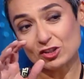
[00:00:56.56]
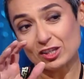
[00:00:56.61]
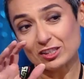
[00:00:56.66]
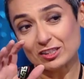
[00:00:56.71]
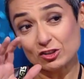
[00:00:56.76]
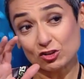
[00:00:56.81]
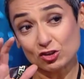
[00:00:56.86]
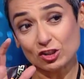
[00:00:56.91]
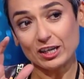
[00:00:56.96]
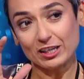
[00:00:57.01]

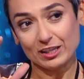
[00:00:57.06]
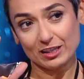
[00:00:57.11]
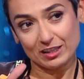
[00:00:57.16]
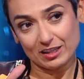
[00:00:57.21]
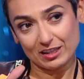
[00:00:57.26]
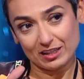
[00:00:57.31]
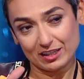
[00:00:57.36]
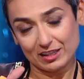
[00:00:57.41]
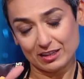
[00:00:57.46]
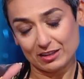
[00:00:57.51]
مشان نشرح
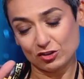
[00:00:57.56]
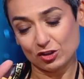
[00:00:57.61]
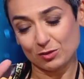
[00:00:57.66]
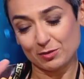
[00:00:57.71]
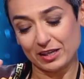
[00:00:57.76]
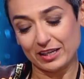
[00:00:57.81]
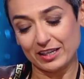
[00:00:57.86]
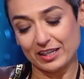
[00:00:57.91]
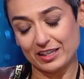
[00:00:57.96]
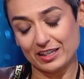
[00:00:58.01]

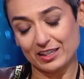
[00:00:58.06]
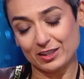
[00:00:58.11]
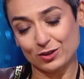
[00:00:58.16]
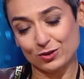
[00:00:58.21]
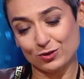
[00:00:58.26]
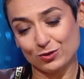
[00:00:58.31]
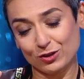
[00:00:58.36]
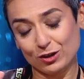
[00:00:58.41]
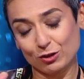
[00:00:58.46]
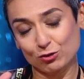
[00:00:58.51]
للجماهير
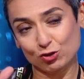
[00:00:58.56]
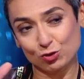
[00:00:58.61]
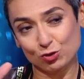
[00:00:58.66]
إنه أو